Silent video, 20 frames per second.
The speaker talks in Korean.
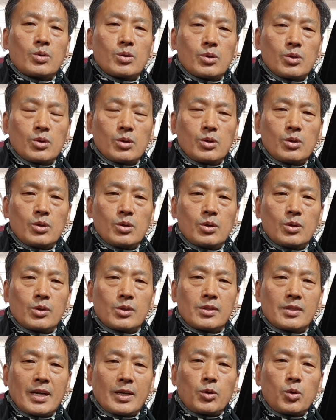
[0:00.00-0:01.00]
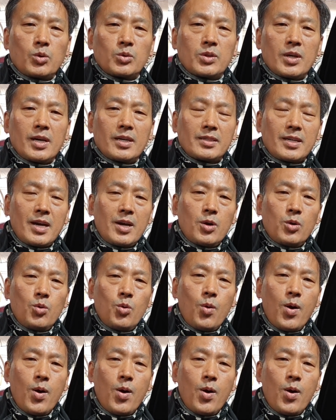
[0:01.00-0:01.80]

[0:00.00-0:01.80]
그 자동차 사용